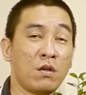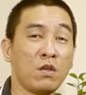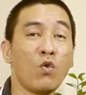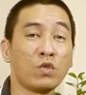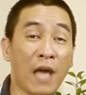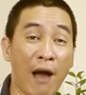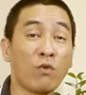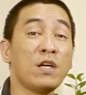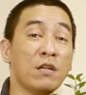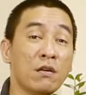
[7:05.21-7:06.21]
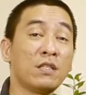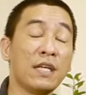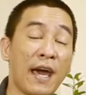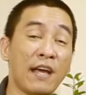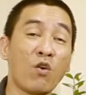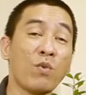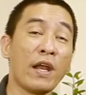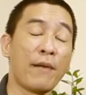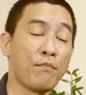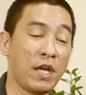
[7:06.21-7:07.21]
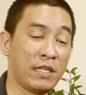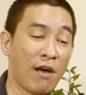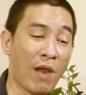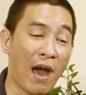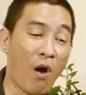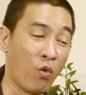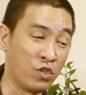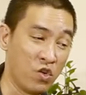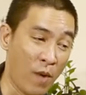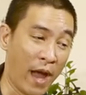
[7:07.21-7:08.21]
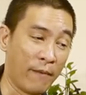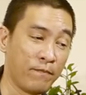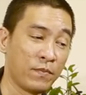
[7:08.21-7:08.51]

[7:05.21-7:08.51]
dù sao đi nữa thì đây cũng là năm bị sao la hầu chiếu mạng